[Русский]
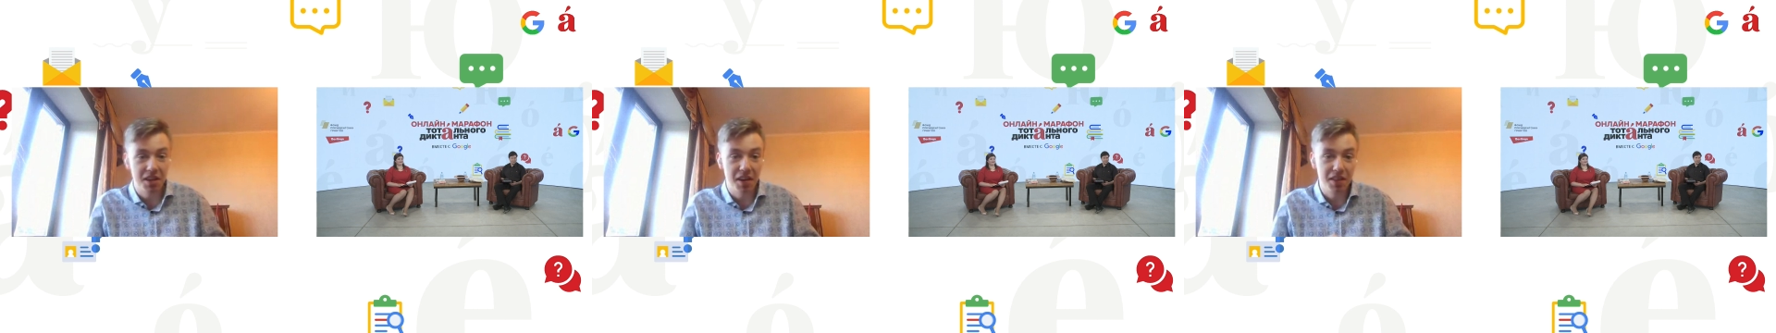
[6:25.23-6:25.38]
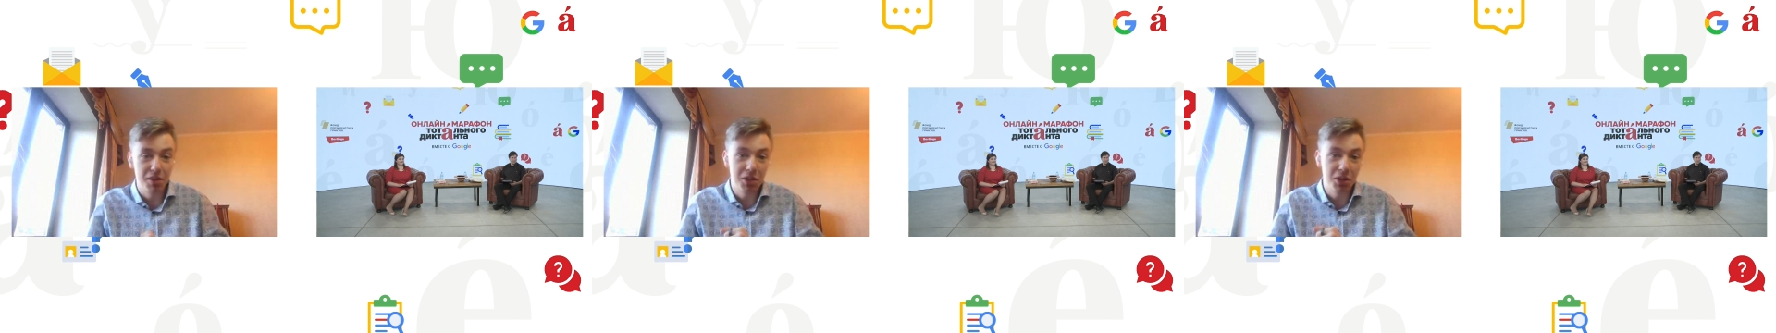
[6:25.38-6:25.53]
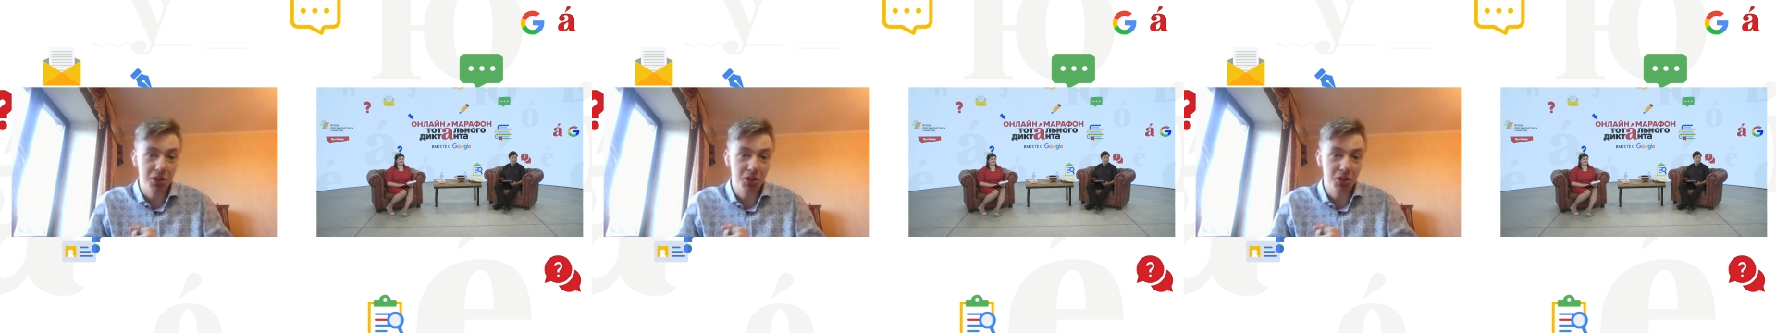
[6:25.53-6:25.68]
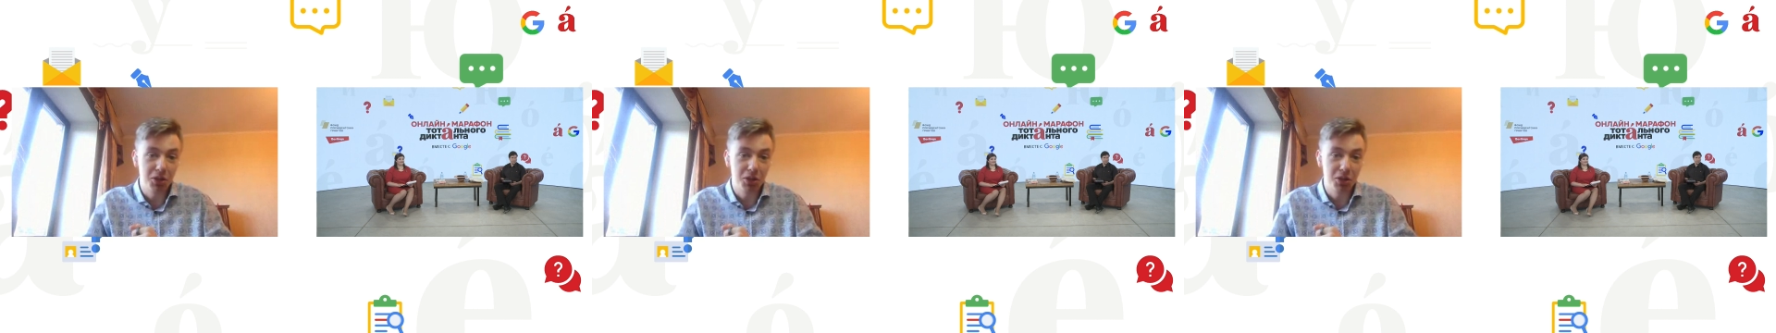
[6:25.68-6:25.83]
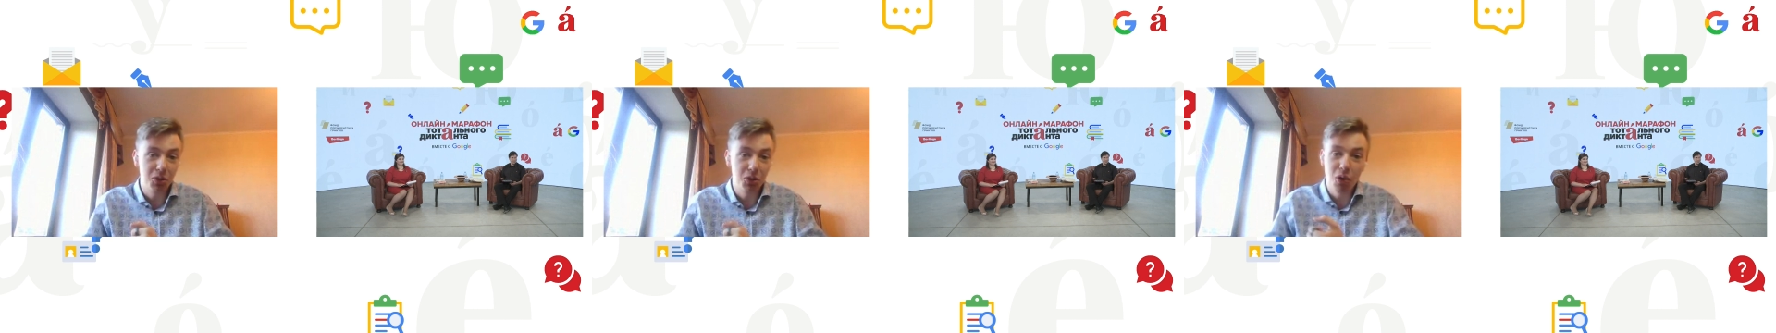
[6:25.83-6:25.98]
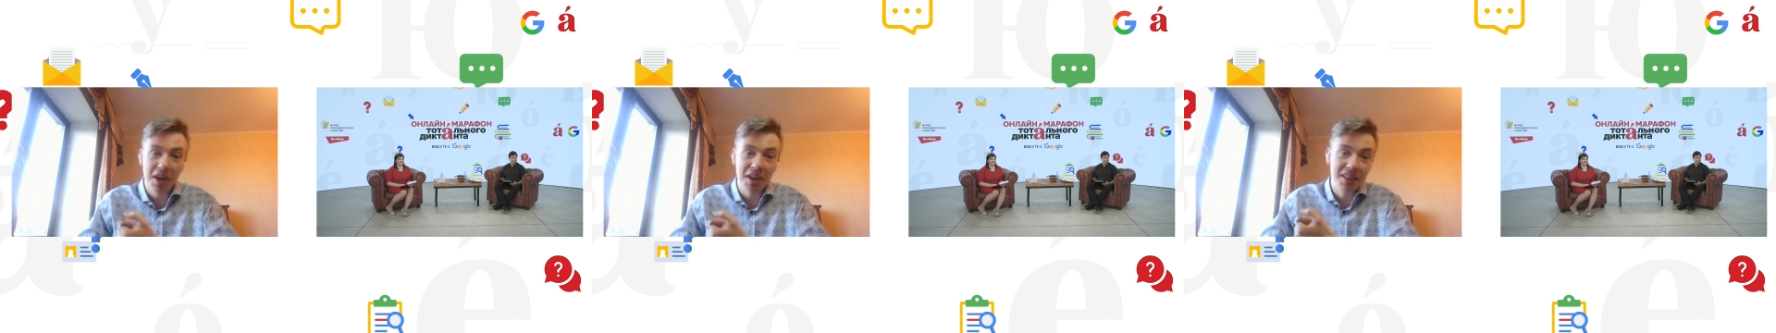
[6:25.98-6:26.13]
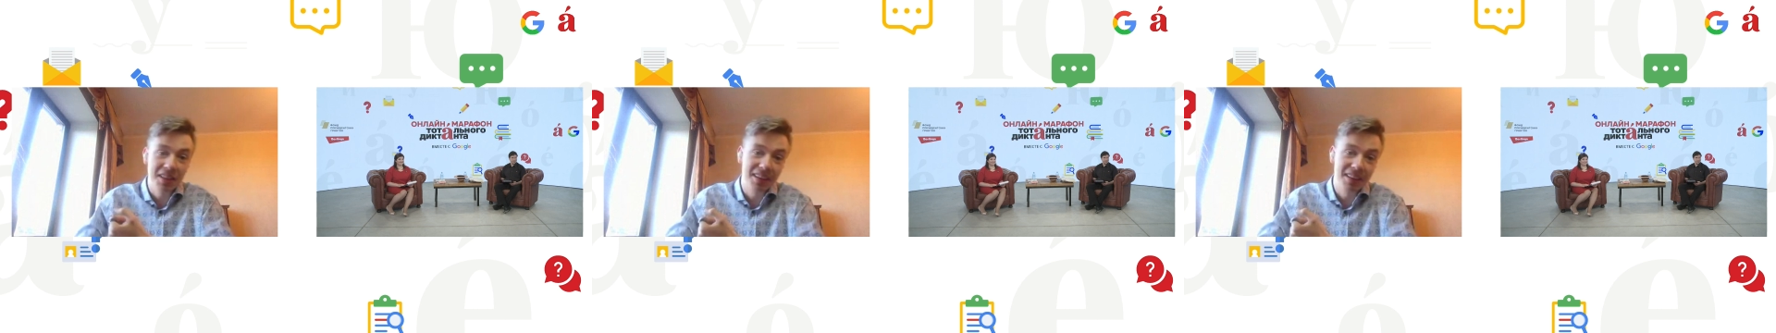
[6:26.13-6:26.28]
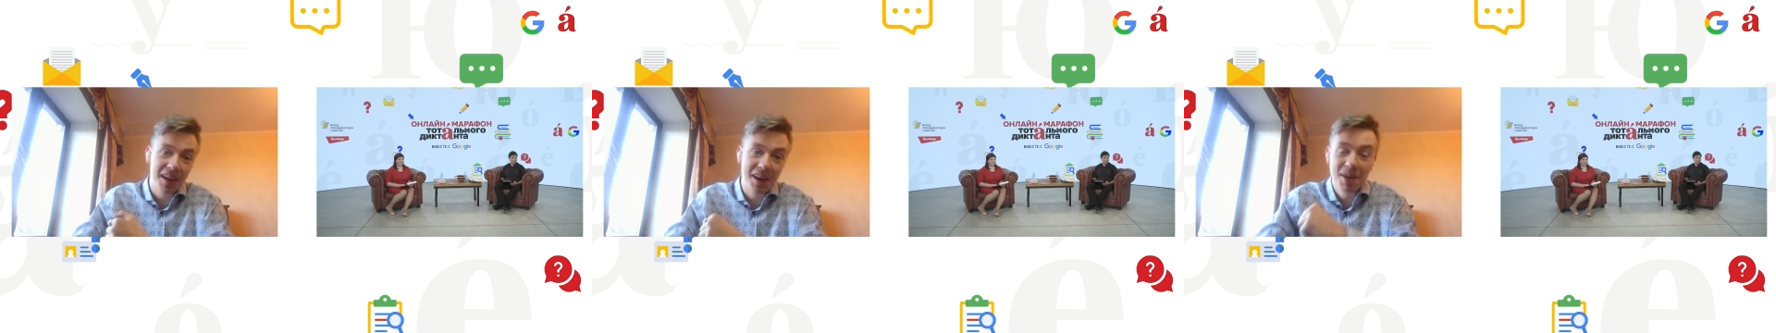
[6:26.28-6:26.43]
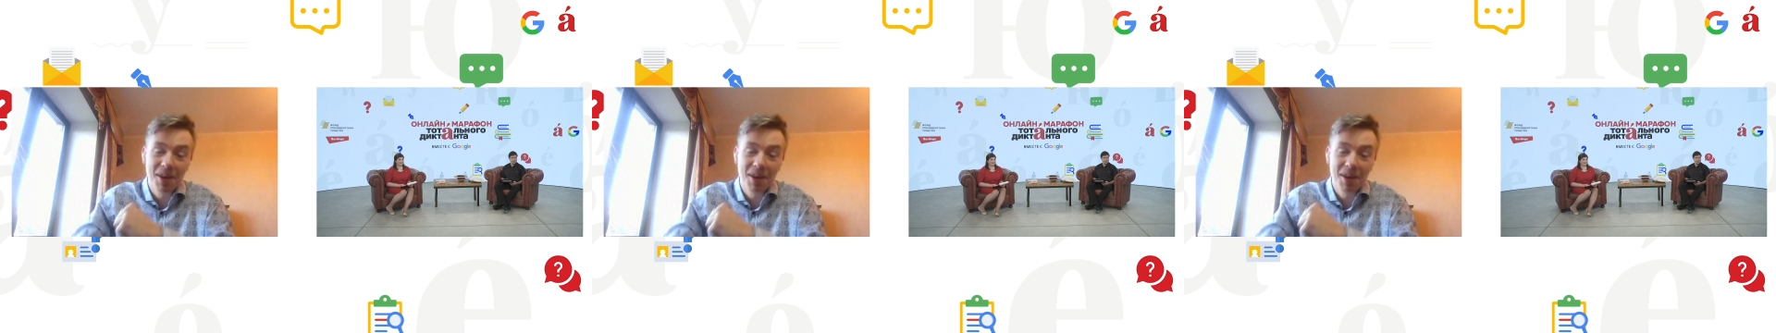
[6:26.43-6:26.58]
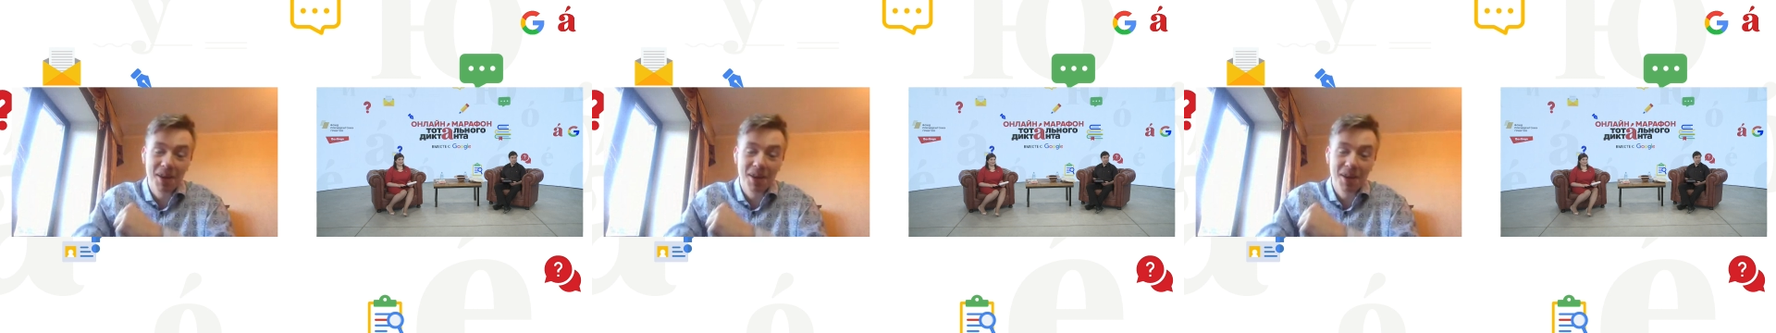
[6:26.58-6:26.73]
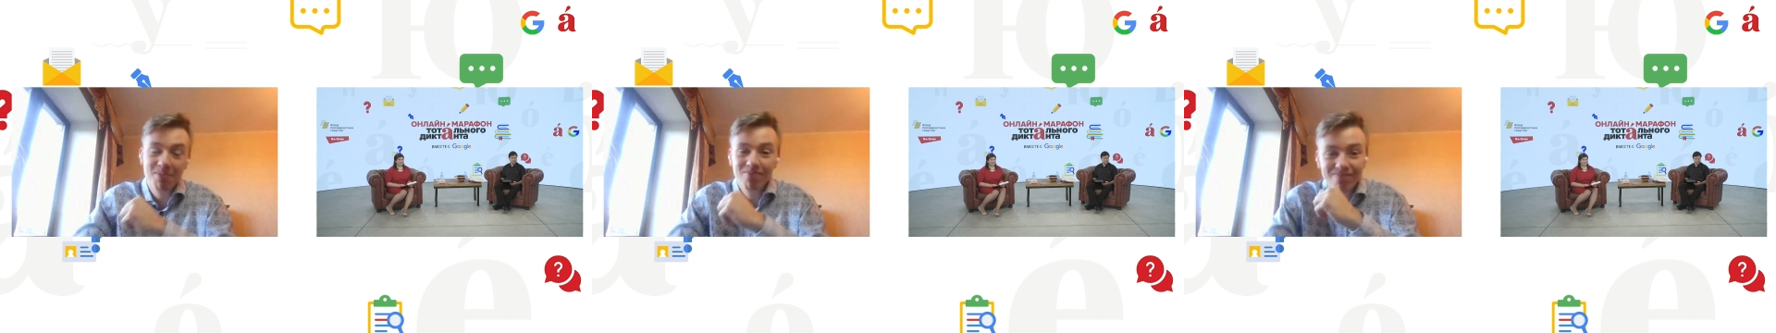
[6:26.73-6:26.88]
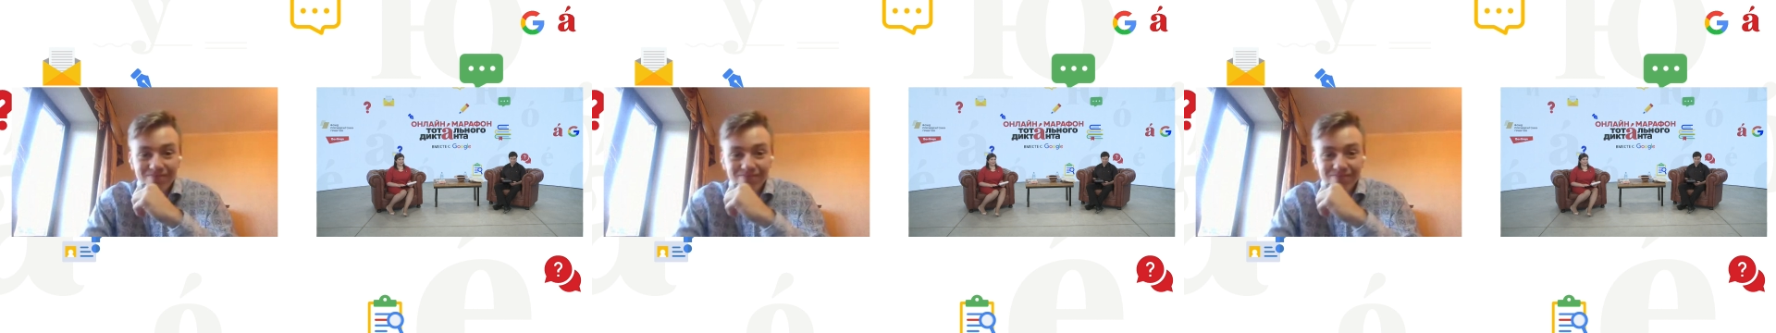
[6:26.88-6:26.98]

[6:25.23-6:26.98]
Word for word: трендов ТикТока и так далее.